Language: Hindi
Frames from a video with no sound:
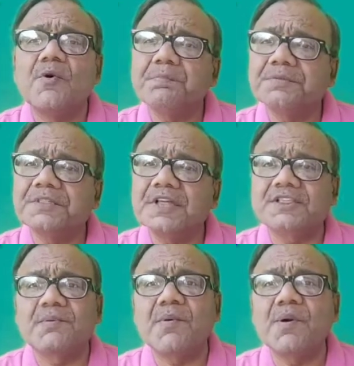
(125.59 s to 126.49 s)
उप
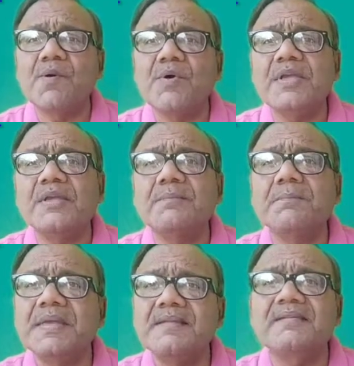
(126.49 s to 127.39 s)
तत्वों के
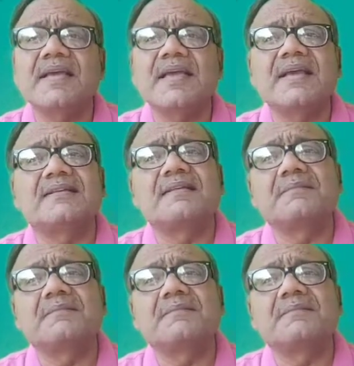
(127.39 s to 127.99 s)
बीच एक